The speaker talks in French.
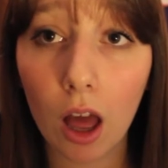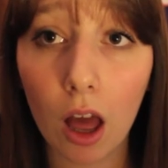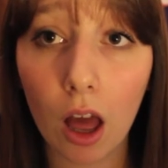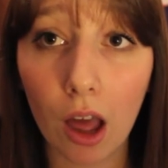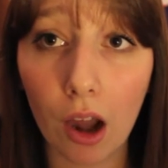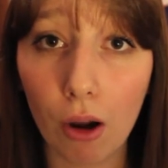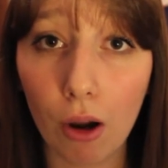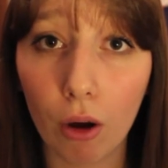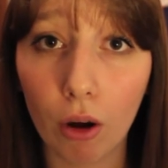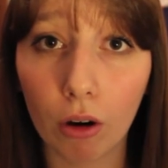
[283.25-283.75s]

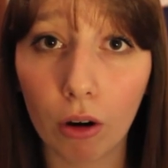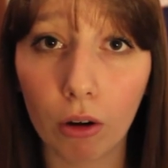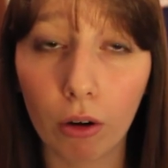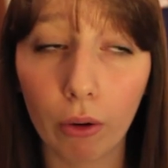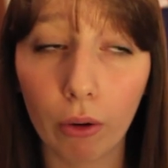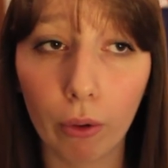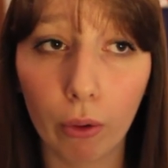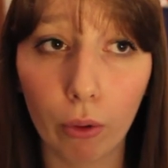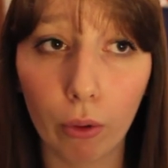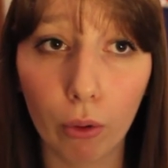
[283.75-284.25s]
Alors
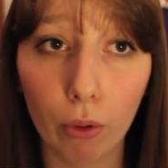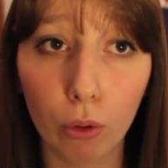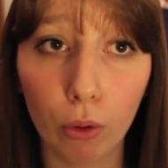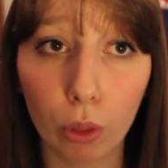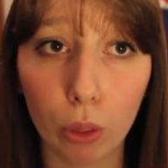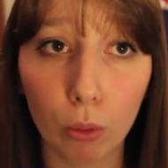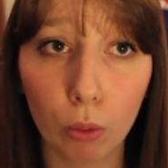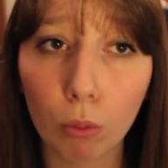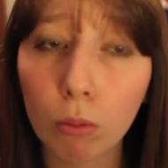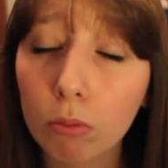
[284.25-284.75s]
euh,
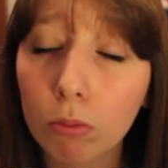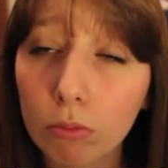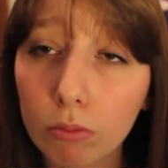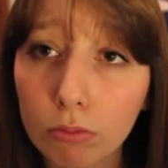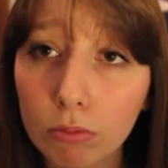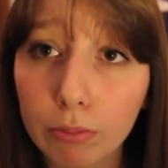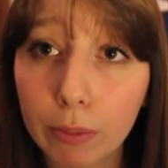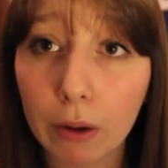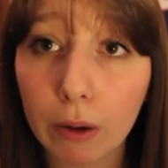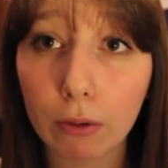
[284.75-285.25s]
non,
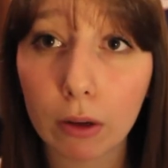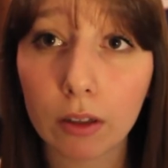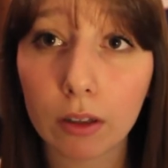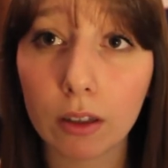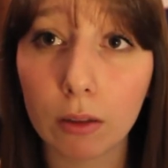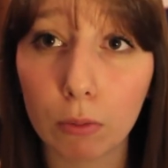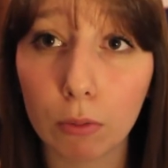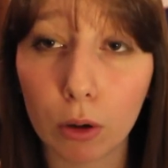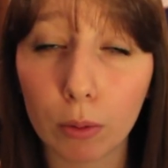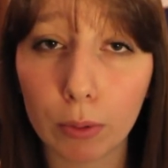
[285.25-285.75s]
pas
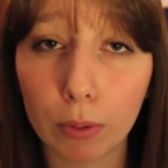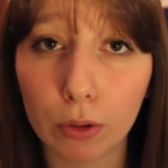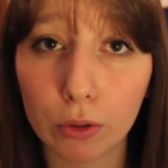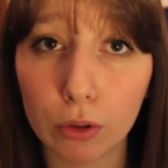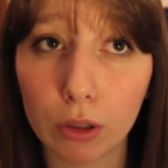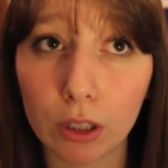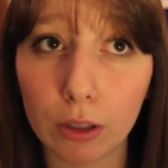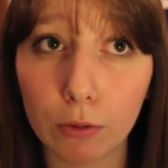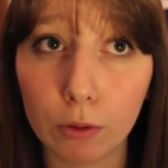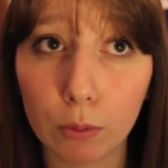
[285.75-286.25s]
forcément parce
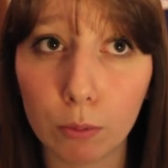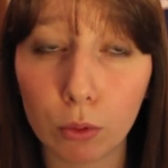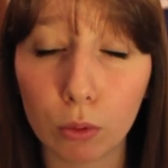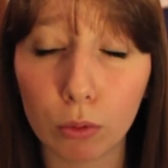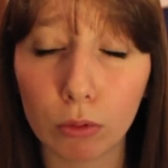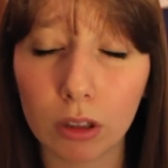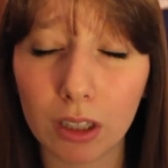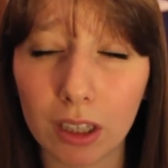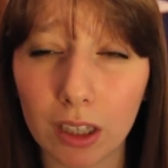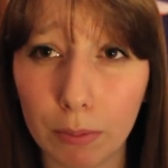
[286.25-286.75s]
que les films
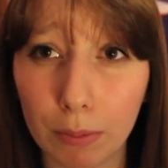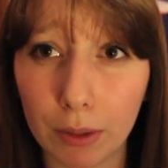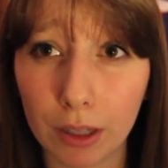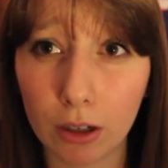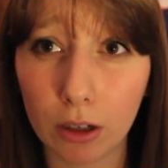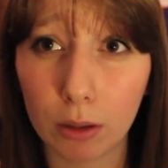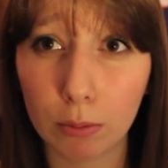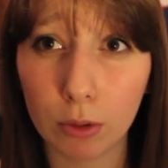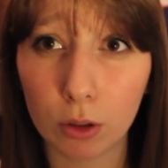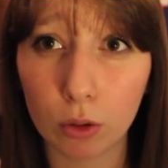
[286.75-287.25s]
sont très bien
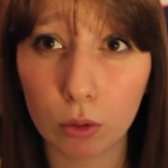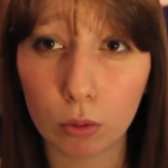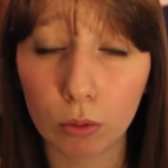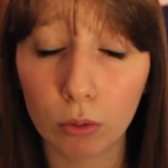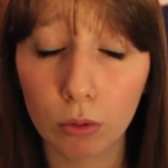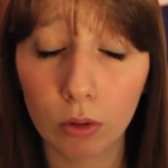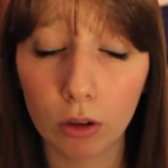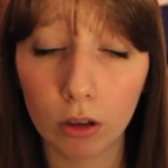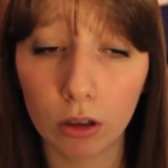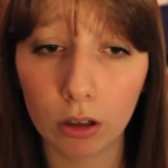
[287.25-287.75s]
comme ils
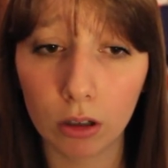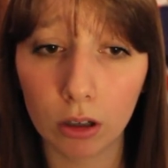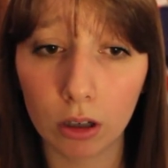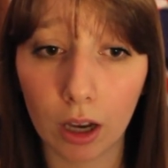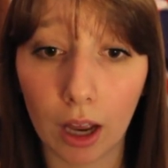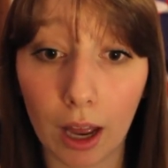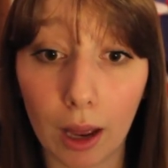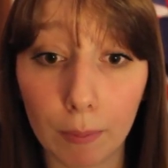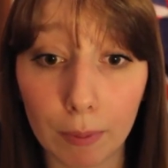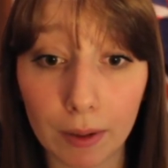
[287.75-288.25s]
sont.
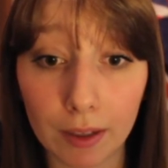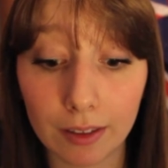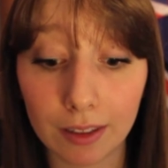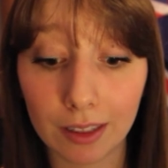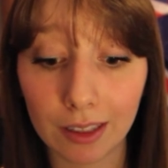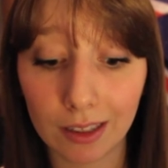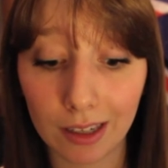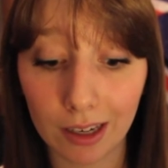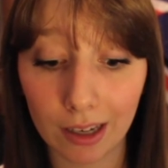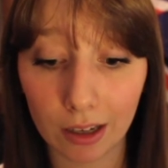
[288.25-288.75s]
après
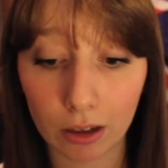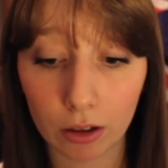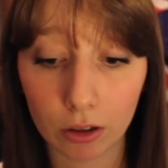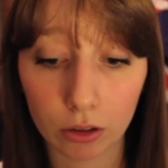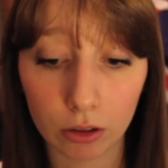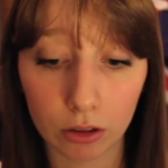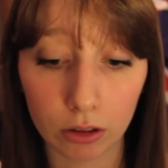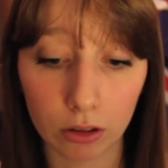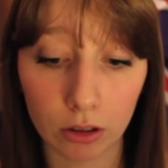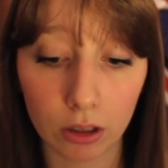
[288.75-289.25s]
c'est clair
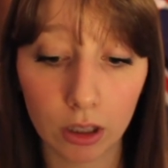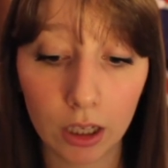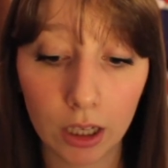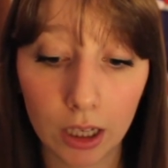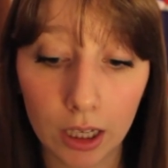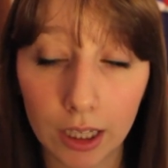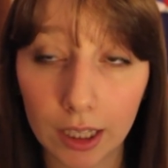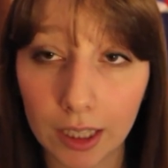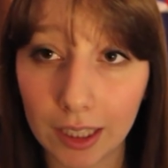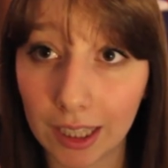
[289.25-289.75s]
que
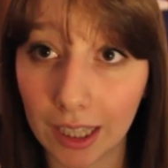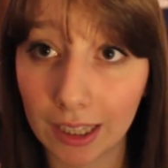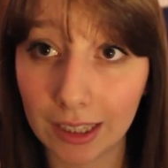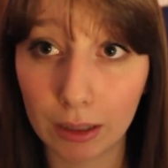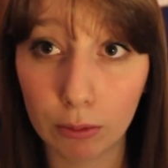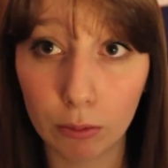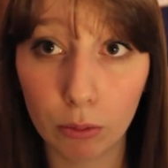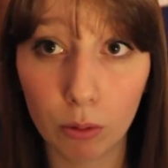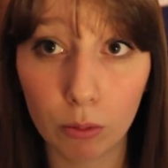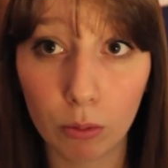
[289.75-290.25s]
y a
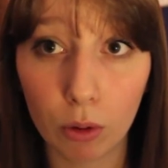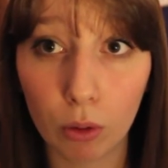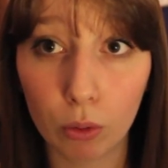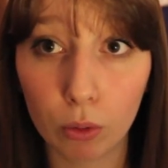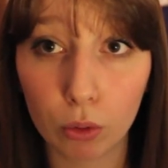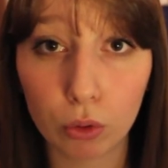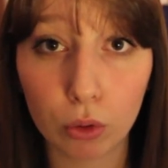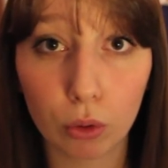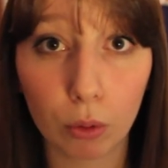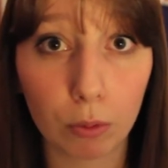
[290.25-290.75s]
des moments
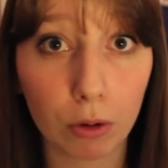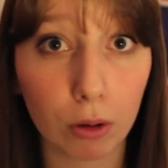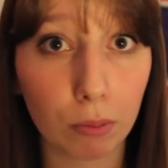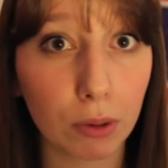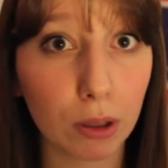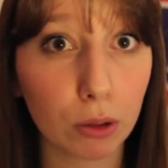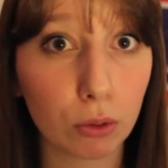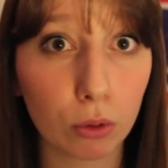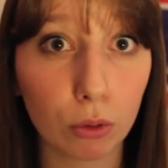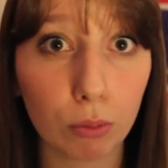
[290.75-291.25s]
où tu comprends
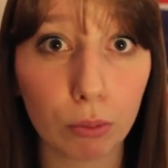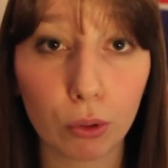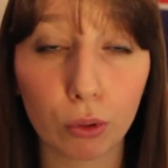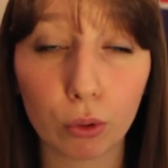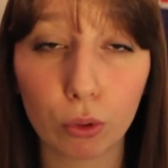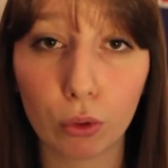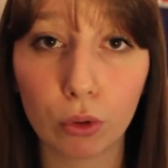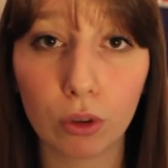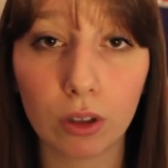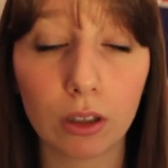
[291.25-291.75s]
pas trop parce
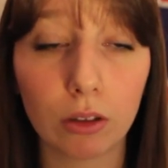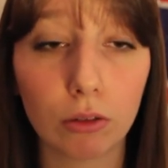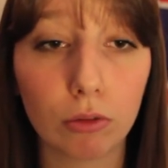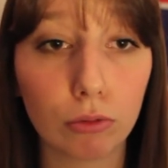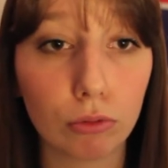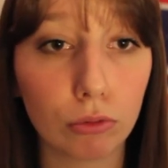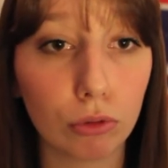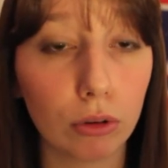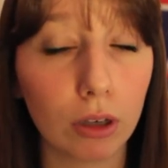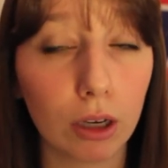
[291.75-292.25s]
que
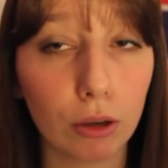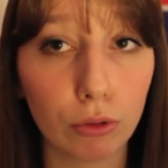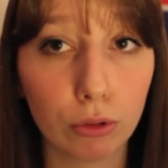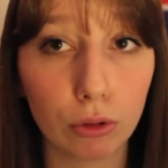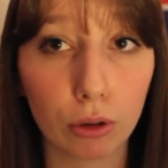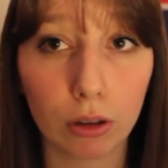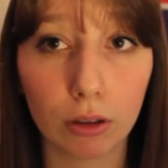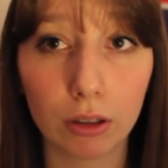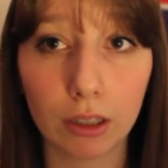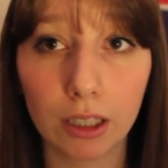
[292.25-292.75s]
tu l'as eu
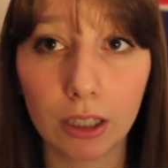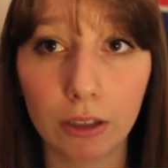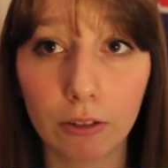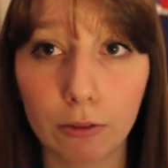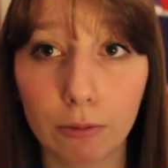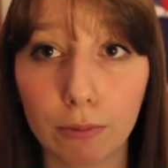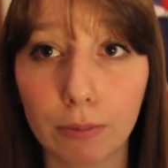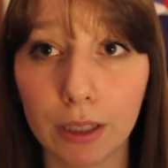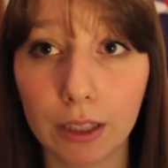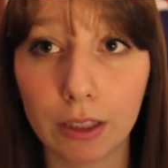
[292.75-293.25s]
dans le
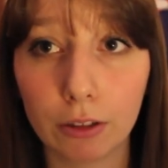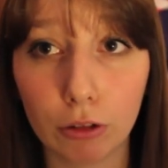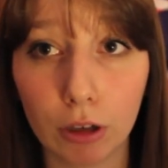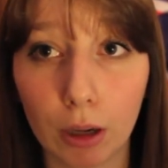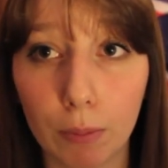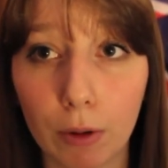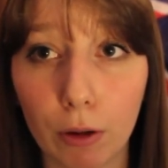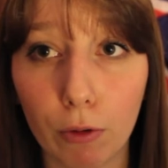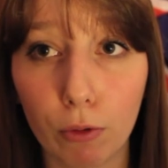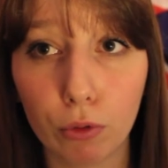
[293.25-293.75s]
livre mais tu
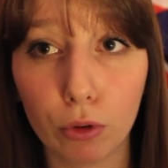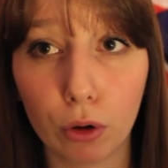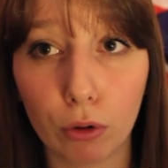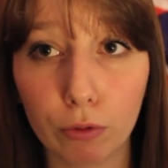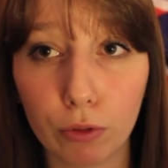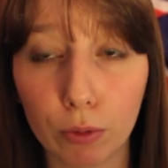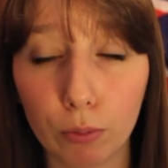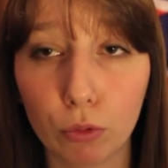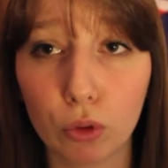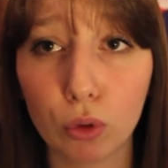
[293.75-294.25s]
l'as pas eu dans le
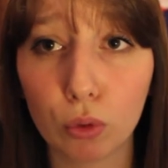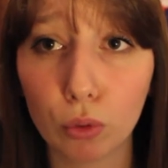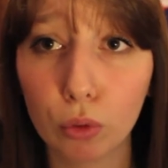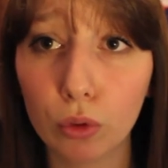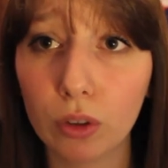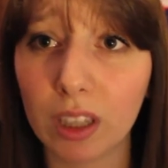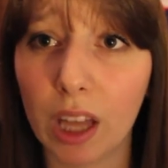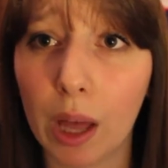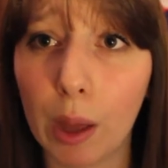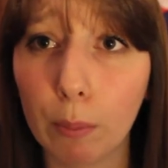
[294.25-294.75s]
film. Du coup
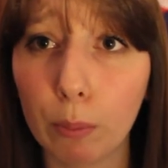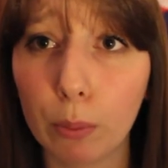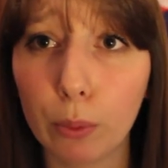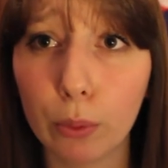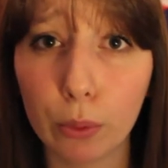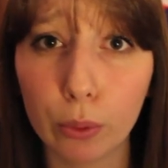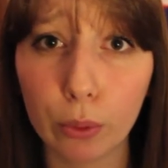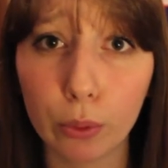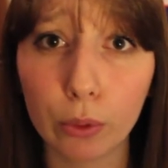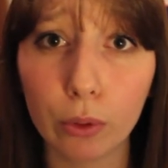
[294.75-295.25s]
c'est un
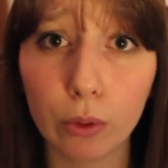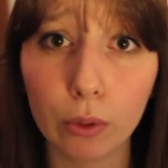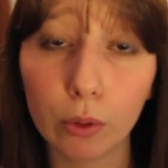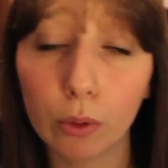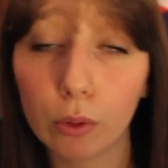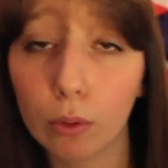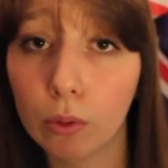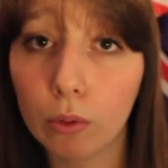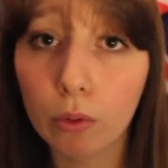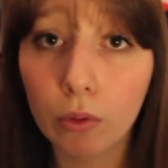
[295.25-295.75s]

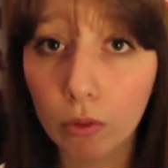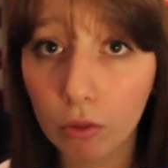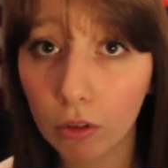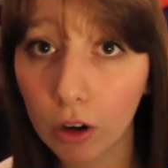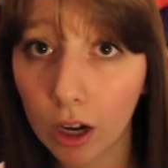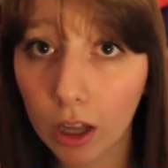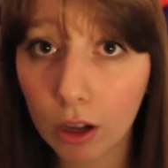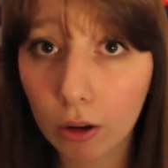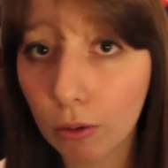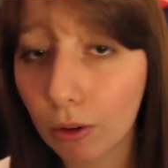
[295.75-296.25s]
peu...
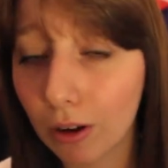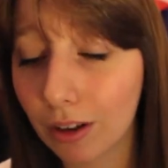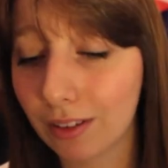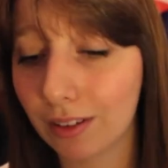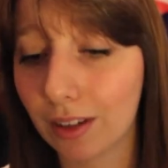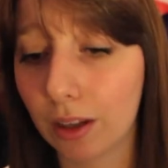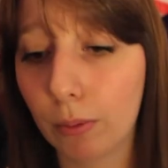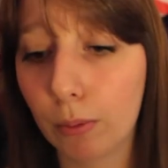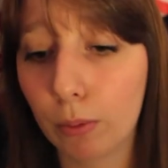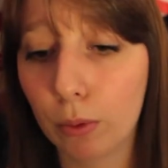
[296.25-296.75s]
voilà quoi,
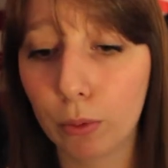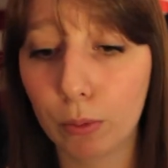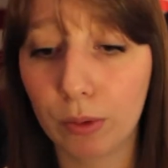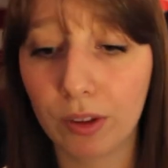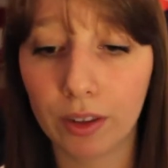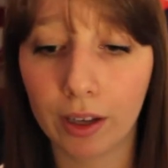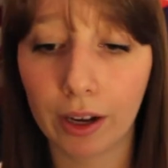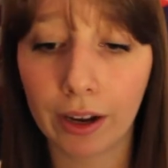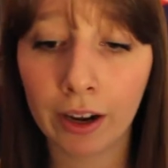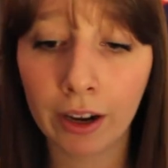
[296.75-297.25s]
c'est un peu
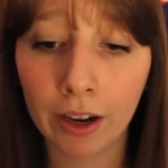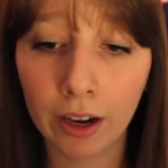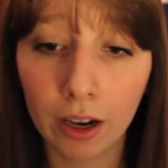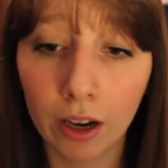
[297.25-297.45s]
bizarre.